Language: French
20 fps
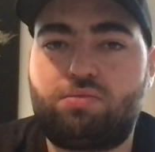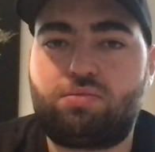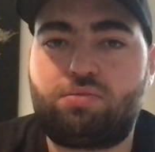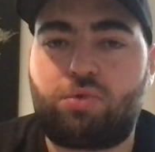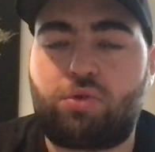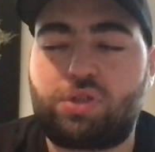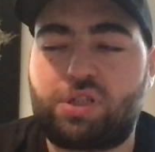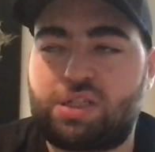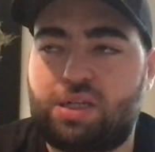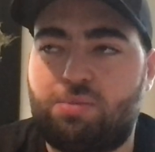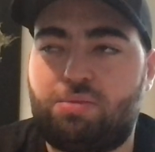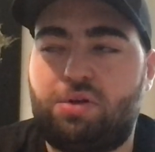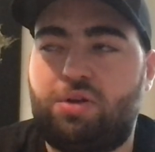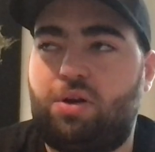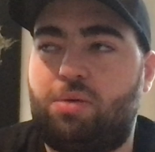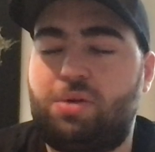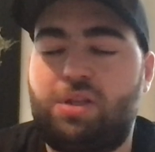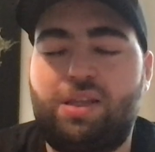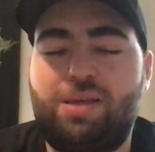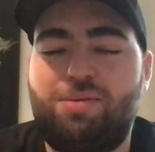Bon, sera, il n'y
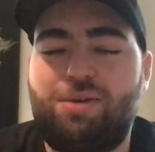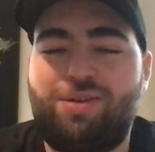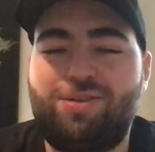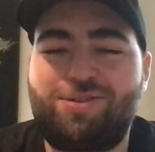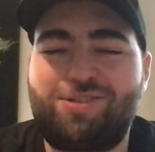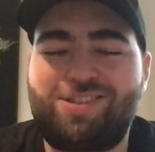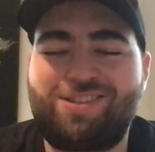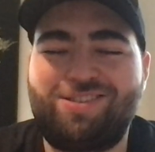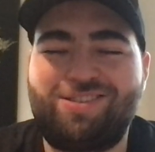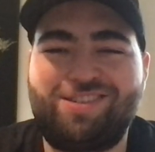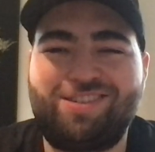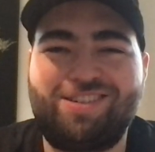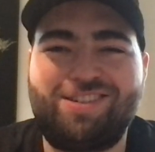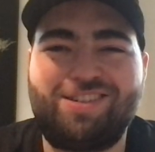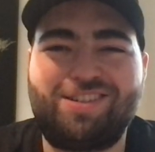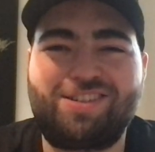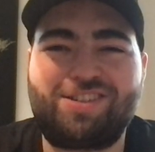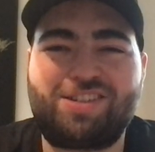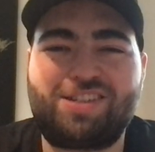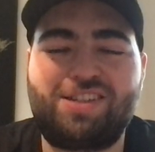aura pas de débrief sur,
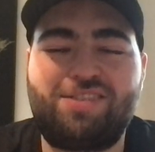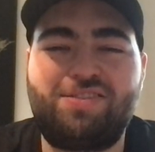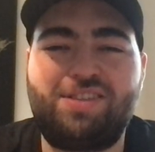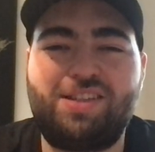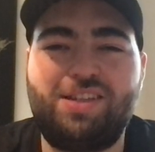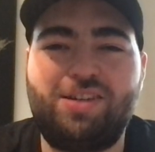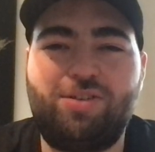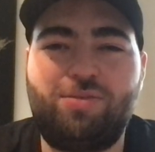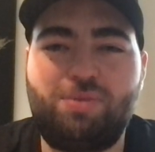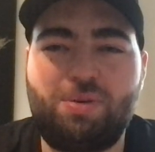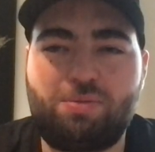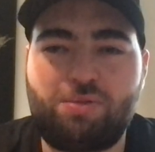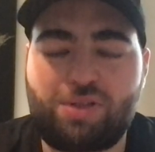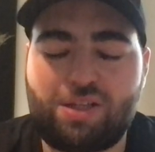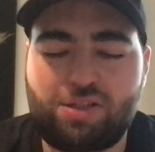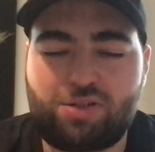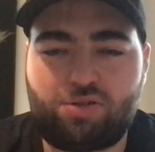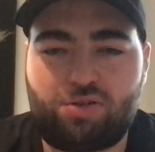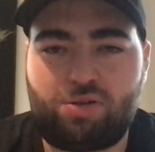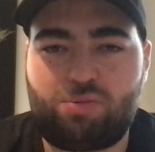cette vidéo, mais
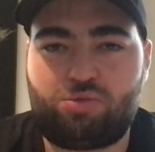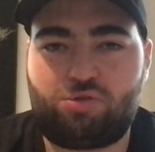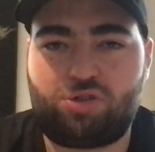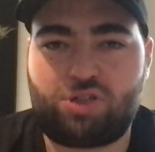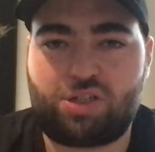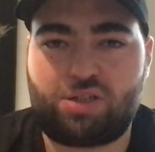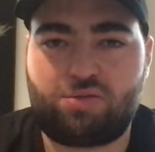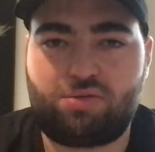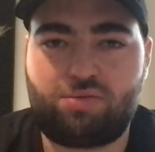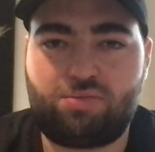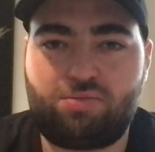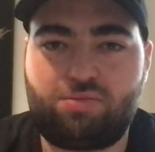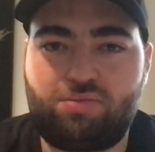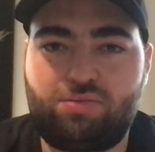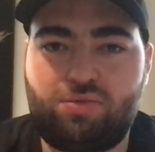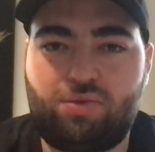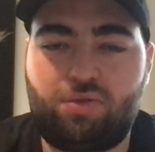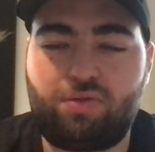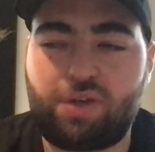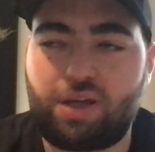peut-être sur le prochain.
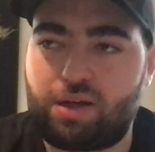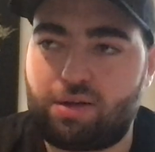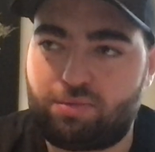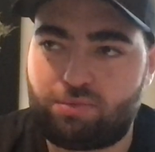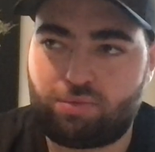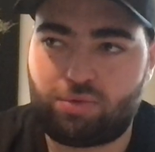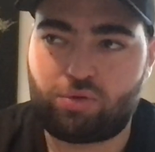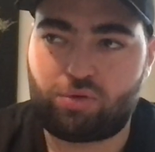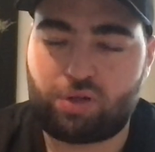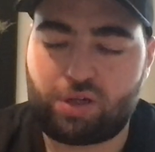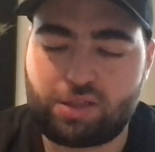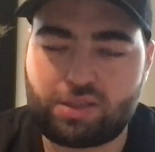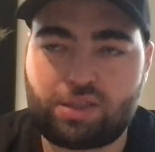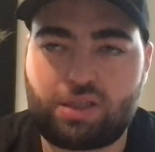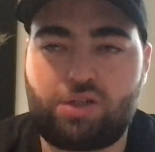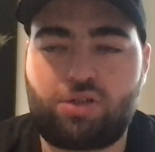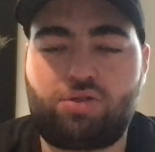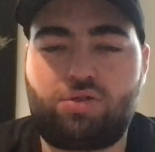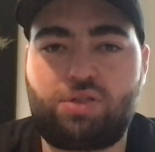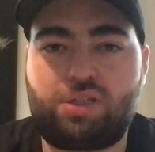On verra. En tout cas, c'est
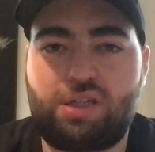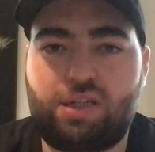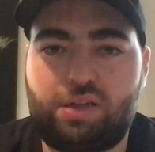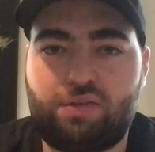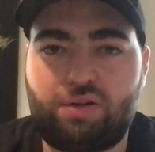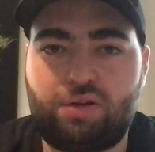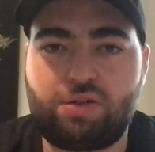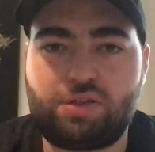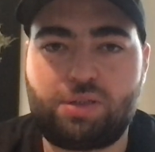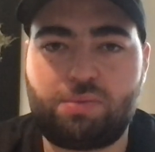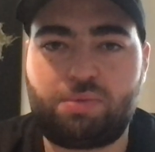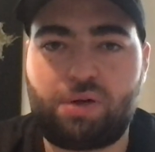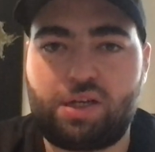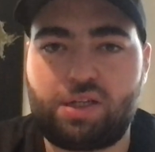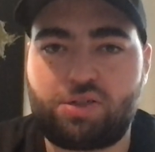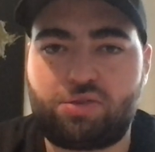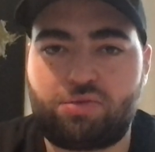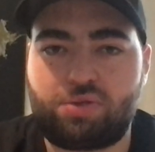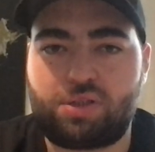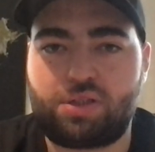quelque chose qui arrivera aussi par la
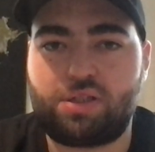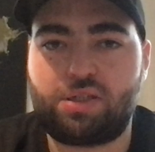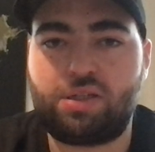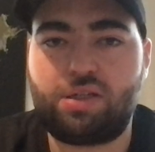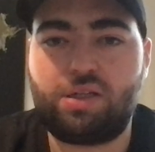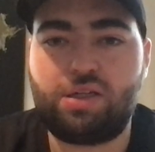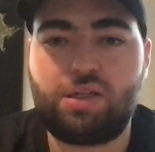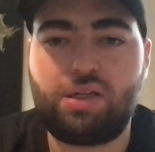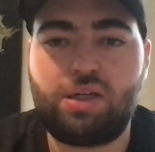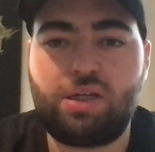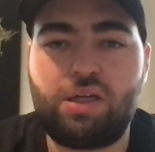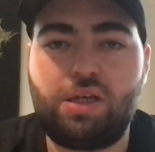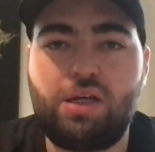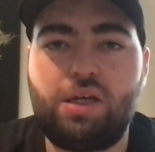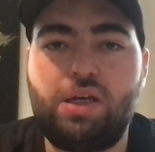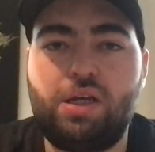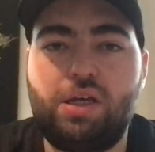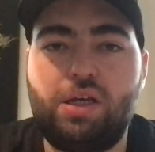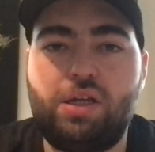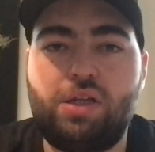suite.
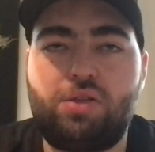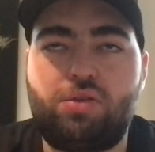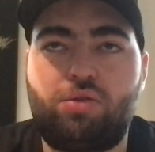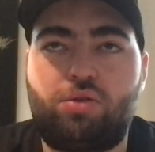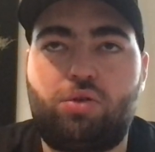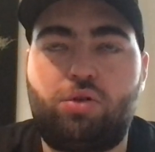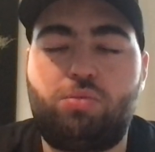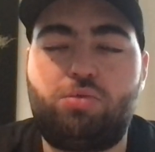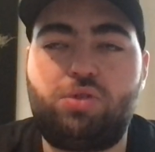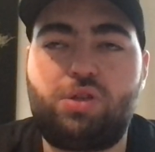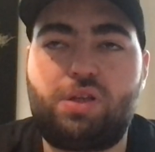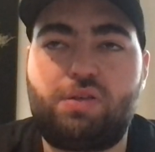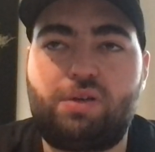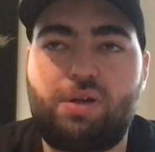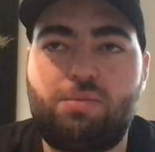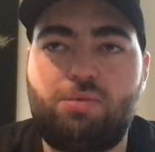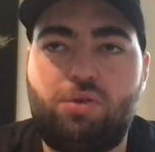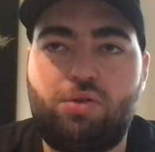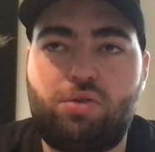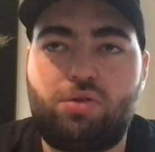Donc le but est
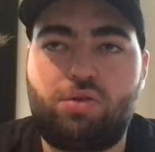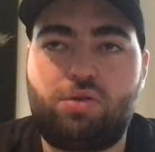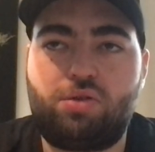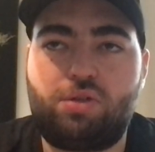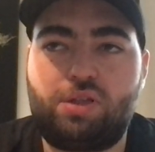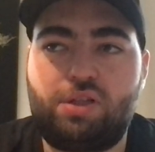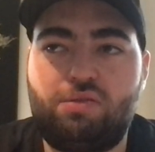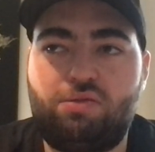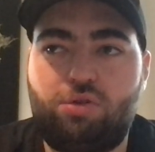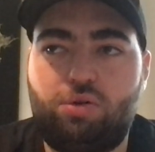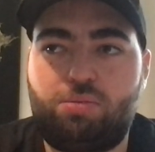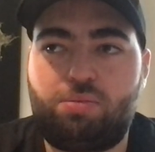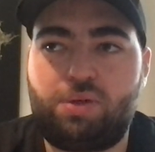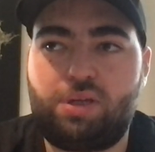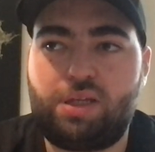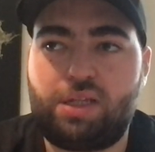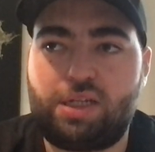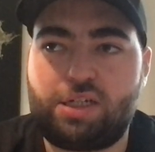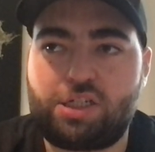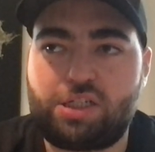vraiment de
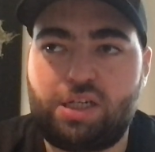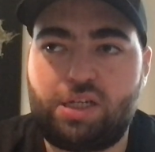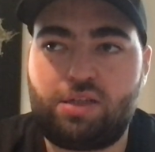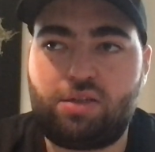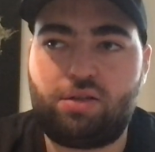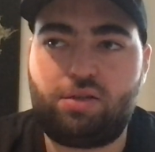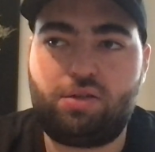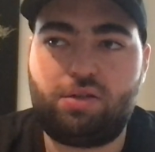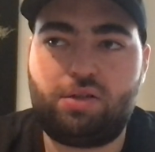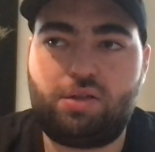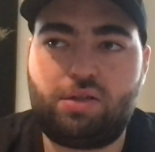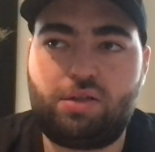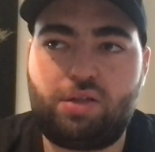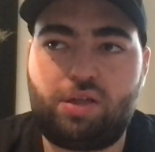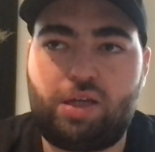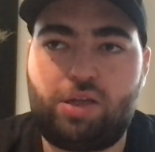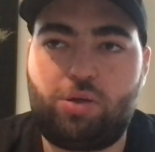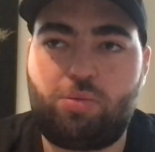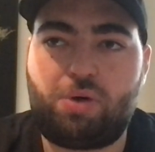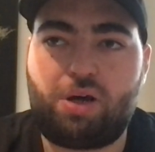développer la chaîne
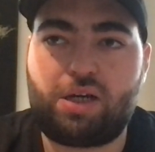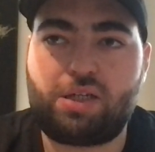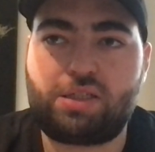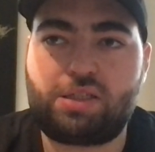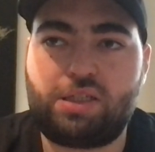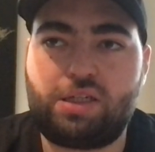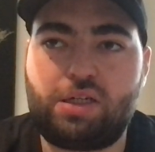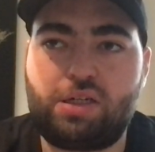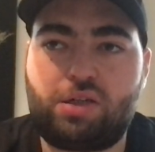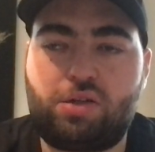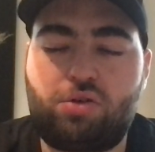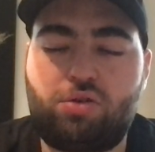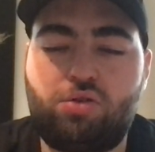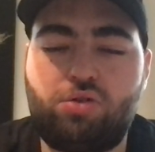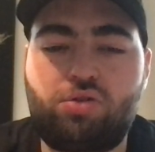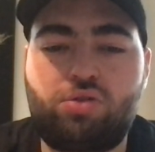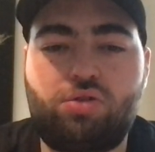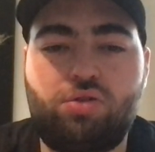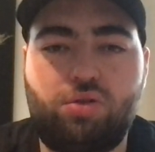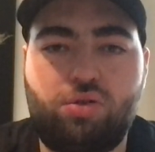et de ne pas rester que
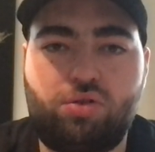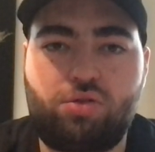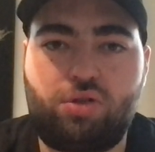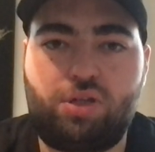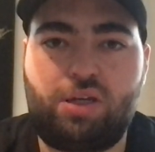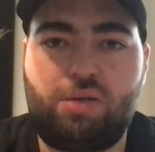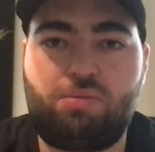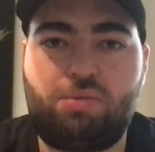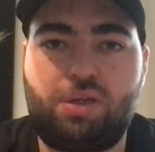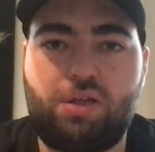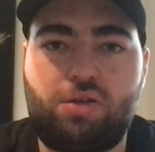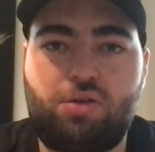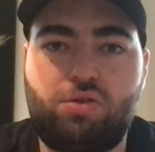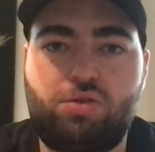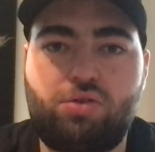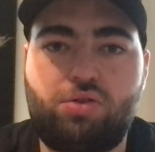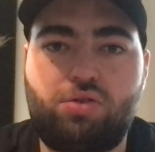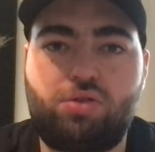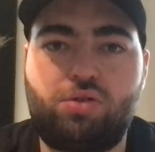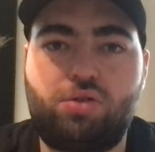sur du gaming, que
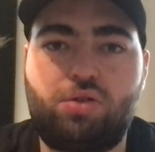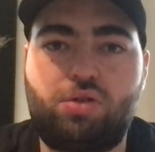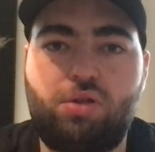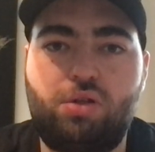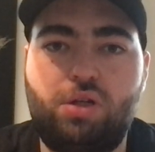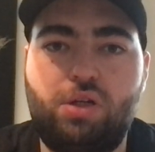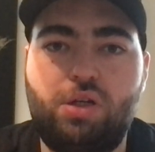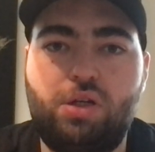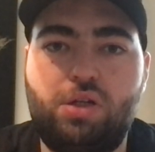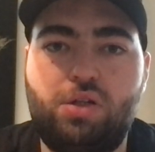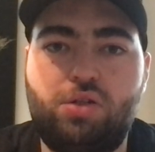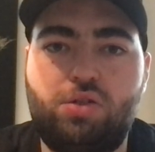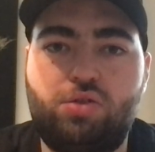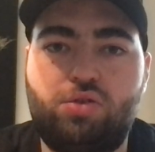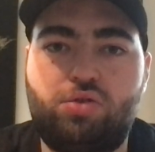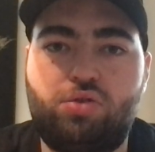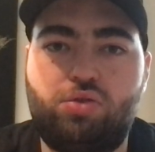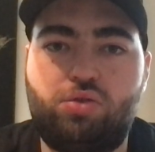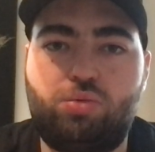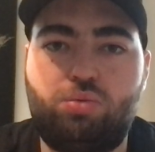sur
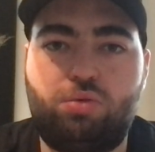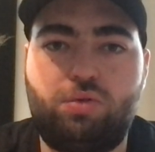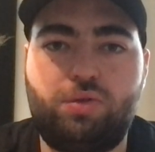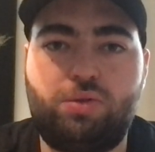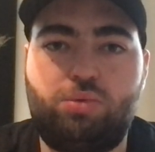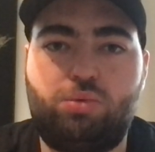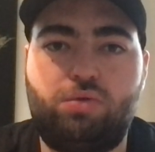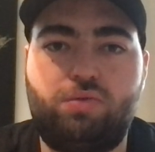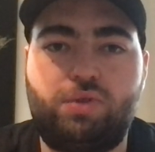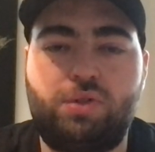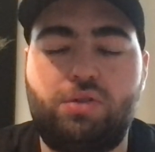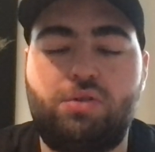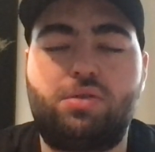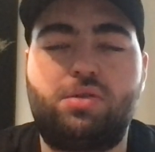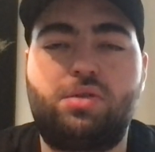du WWE.